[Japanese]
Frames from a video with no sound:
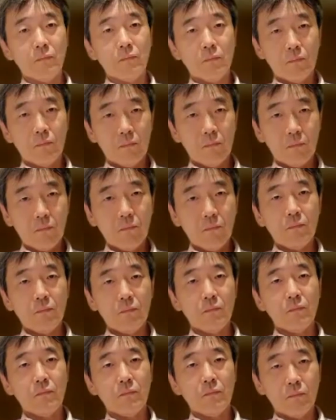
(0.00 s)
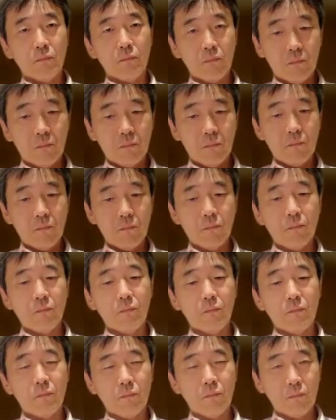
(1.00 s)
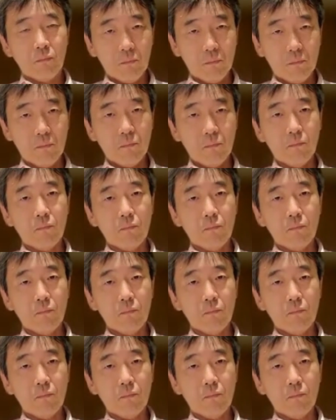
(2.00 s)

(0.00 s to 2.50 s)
さんは叫び続けるとは思うけども、より一